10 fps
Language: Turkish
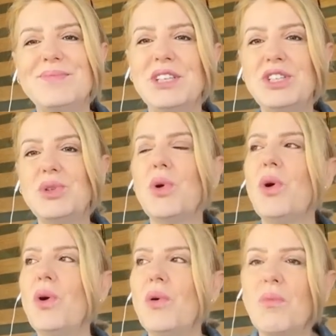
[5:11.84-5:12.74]
işte
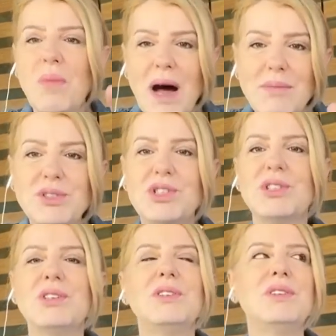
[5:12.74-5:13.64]
o Barbie
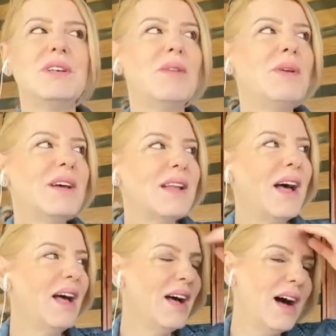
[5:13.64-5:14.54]
çılgınlığı gibi ya da
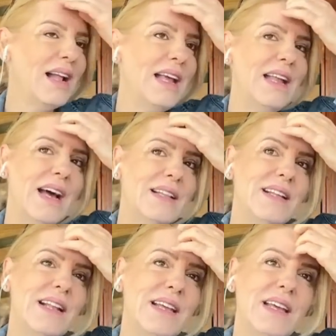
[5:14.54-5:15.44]
Aleyna
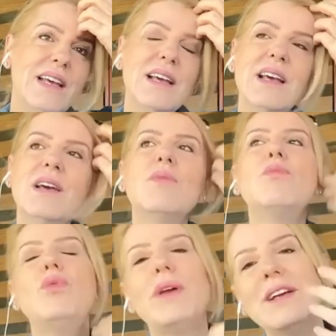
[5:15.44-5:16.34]
Tilki
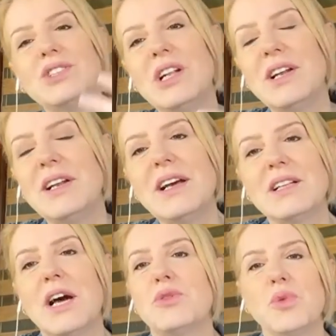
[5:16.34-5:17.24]
bu gençlere ne
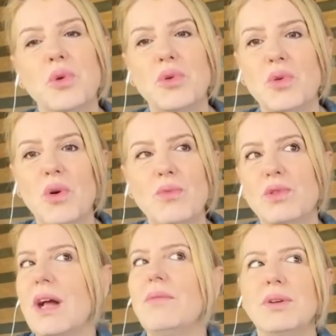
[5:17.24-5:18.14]
kadar doğru rol
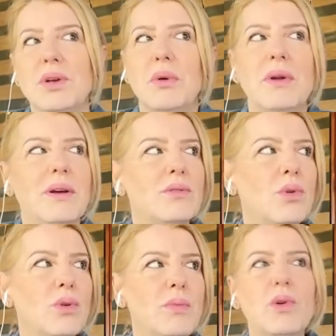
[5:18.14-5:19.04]
model bana göre
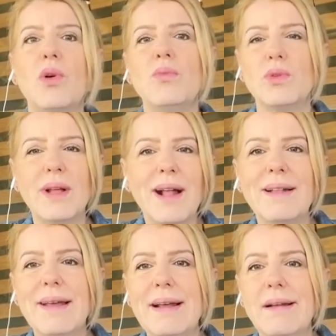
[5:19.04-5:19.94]
doğru bir rol
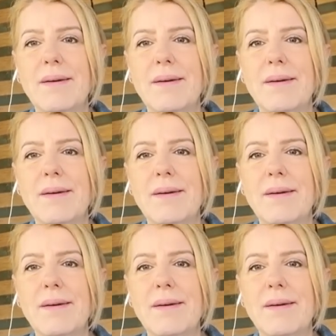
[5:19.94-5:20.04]
model değil.